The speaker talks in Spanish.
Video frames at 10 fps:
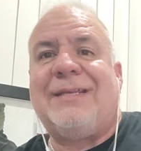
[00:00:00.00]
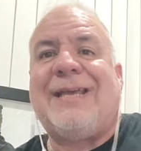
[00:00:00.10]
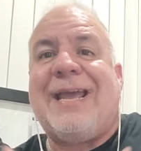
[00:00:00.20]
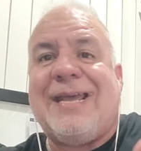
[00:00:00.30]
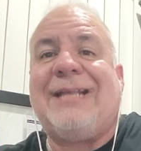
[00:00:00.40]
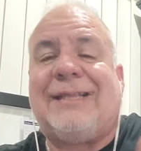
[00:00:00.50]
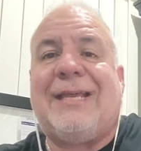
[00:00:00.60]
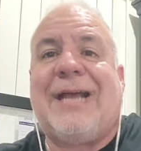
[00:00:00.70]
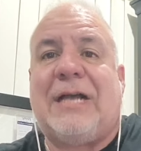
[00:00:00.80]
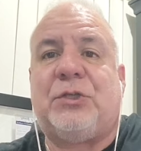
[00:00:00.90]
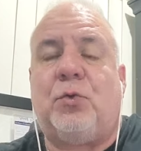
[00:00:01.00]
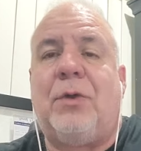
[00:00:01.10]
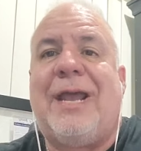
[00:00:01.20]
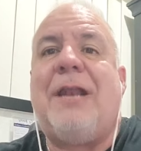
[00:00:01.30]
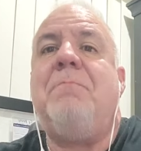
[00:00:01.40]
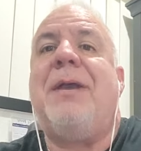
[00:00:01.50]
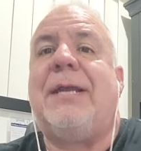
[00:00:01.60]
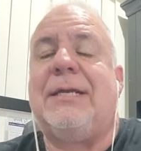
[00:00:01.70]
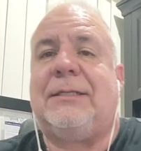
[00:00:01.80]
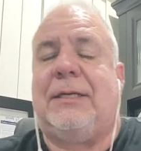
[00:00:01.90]
que en este caso él
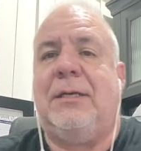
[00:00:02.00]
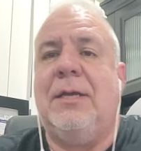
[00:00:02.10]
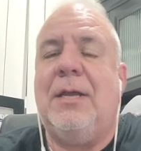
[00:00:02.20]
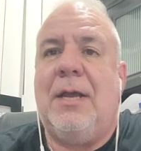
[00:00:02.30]
merece